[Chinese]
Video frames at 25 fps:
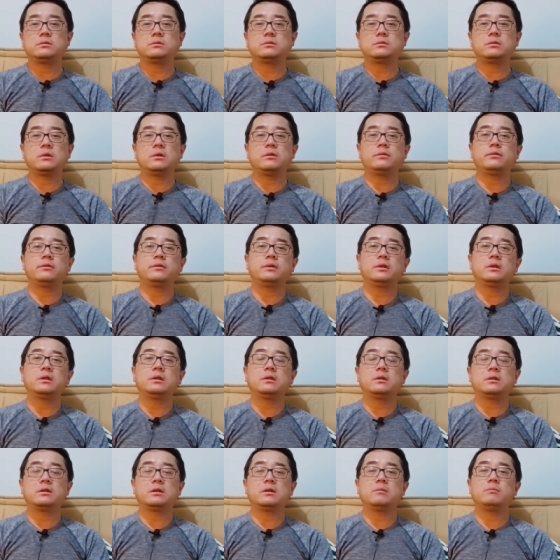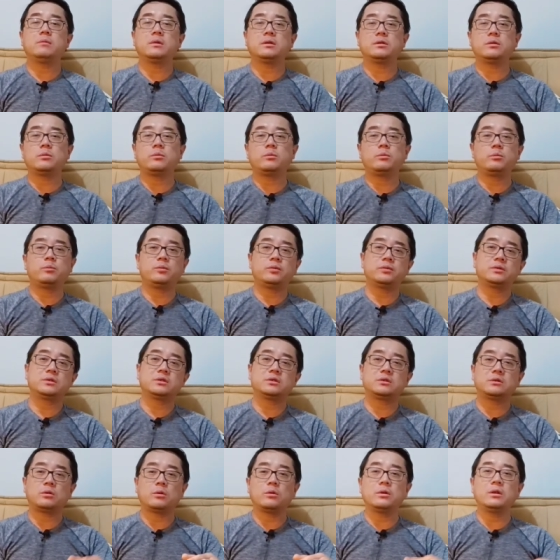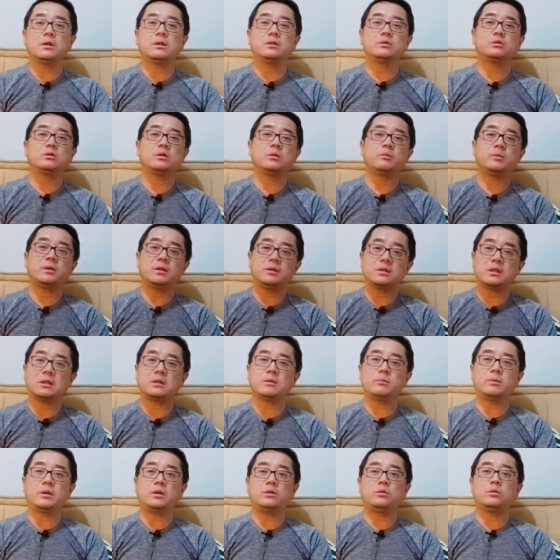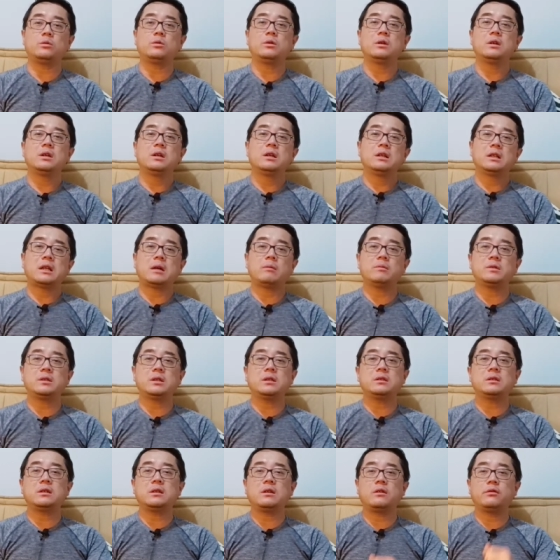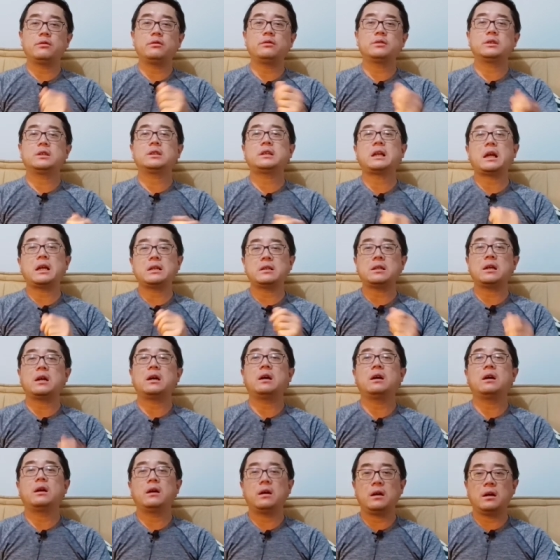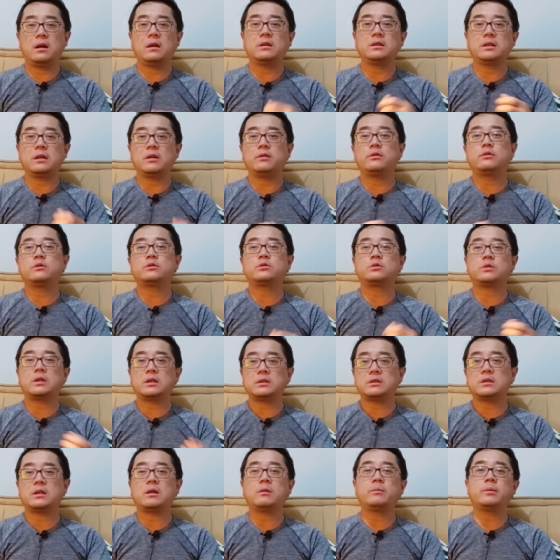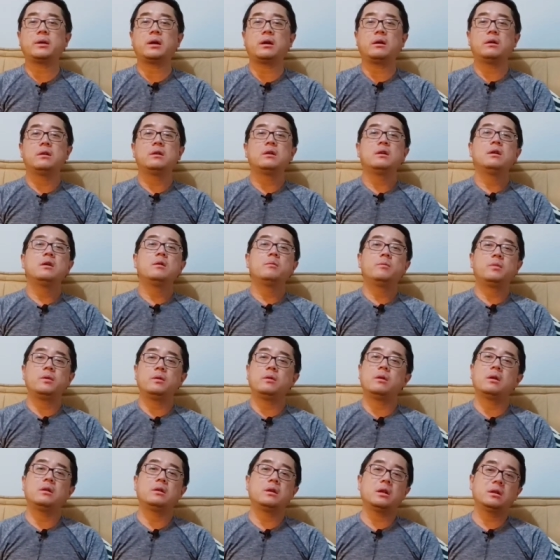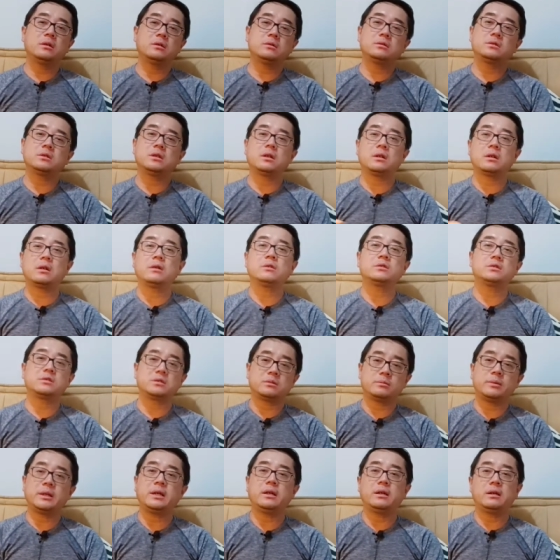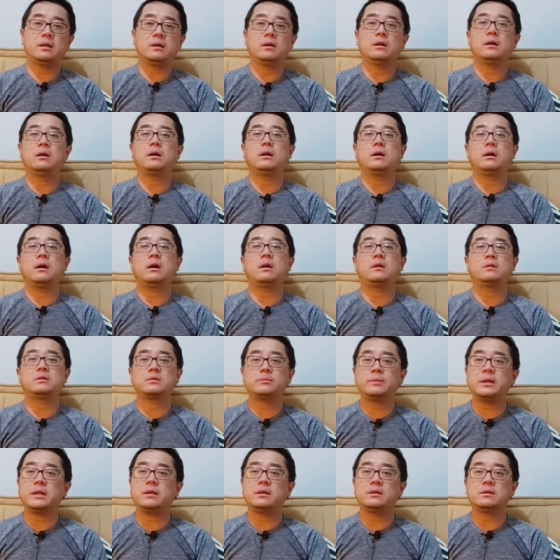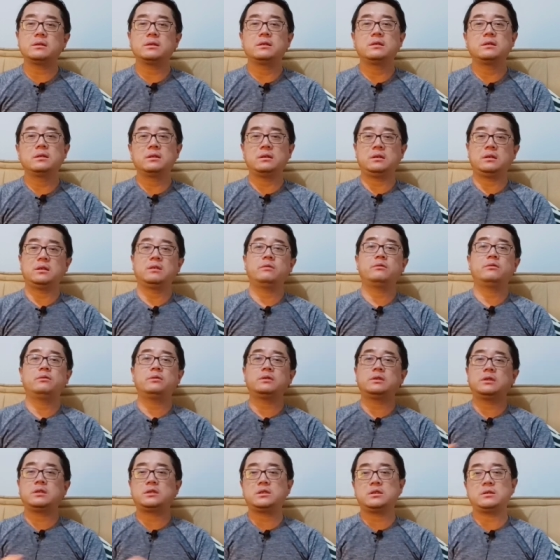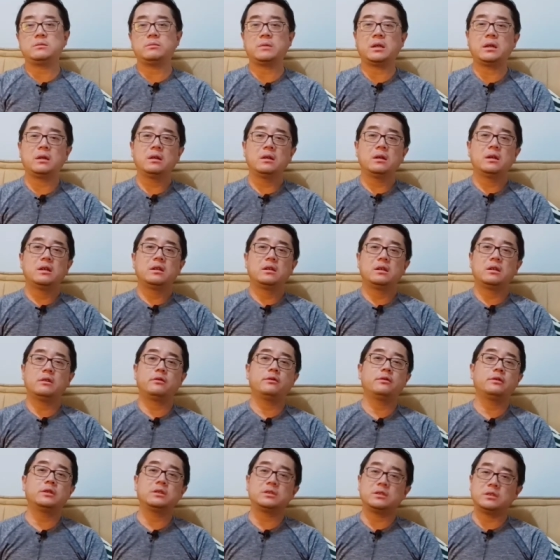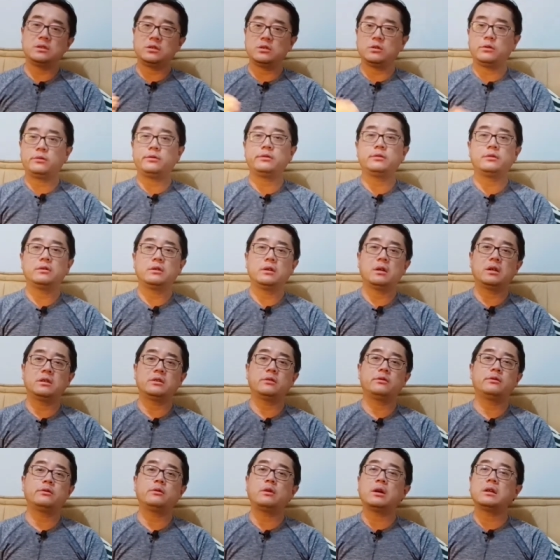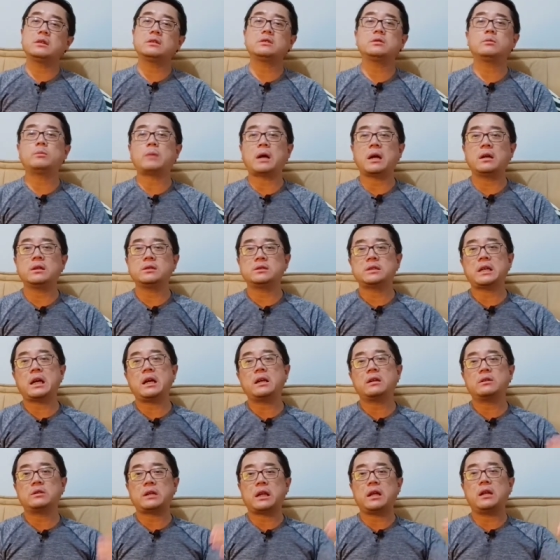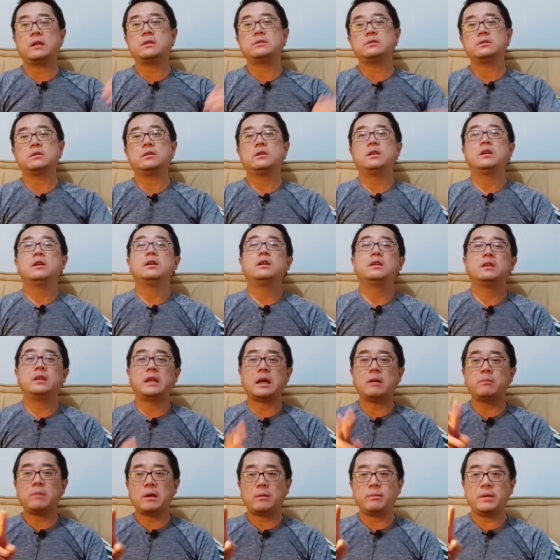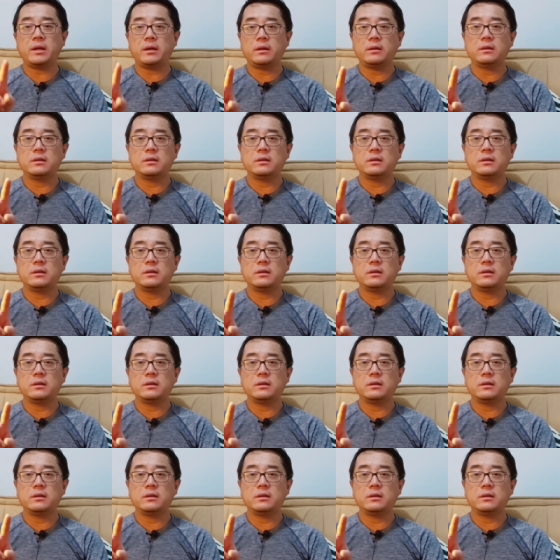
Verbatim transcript: 对付一个根本就不是同一个水平上的病毒，他们现在要付的代价啊，你要付出来的钞票比原来就是要高十倍啊，二十倍，你能付得起吗？你要付得起你就付啊，你付完了之后，马上下一个来了之后，两百倍、